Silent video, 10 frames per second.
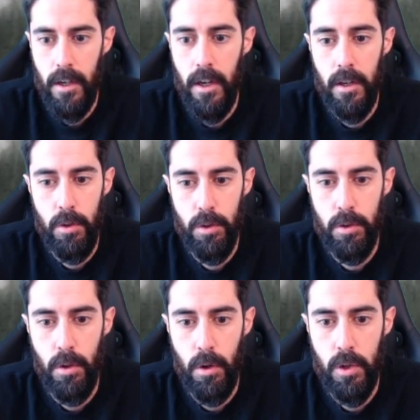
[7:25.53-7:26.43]
He, use
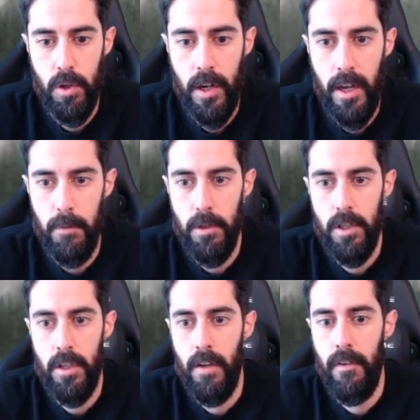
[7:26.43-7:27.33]
torch R'ymiş.
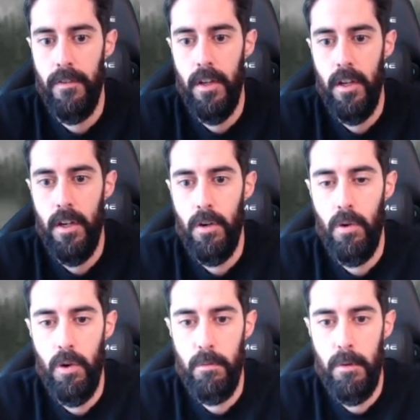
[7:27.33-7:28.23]
Tamam.
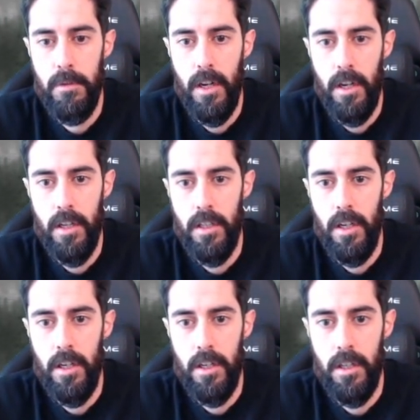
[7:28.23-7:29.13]
Korunmamız
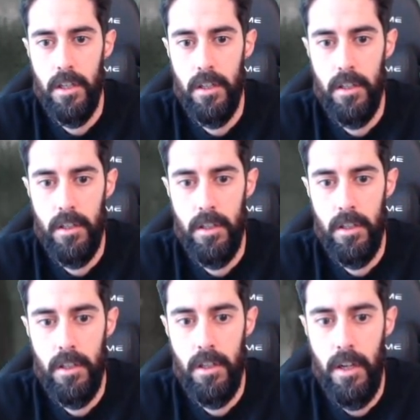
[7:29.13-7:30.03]
arkadaşlar
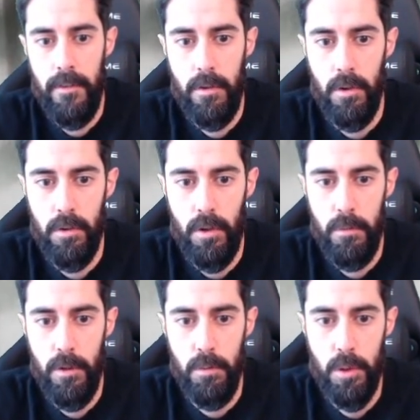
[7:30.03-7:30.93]
left control
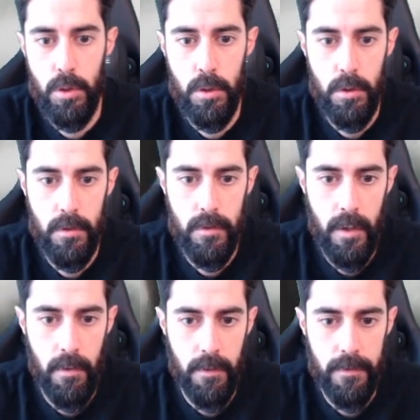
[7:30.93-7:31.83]
buymuş.
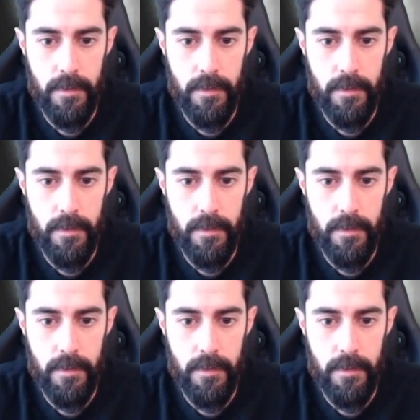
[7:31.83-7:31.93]
Tamam.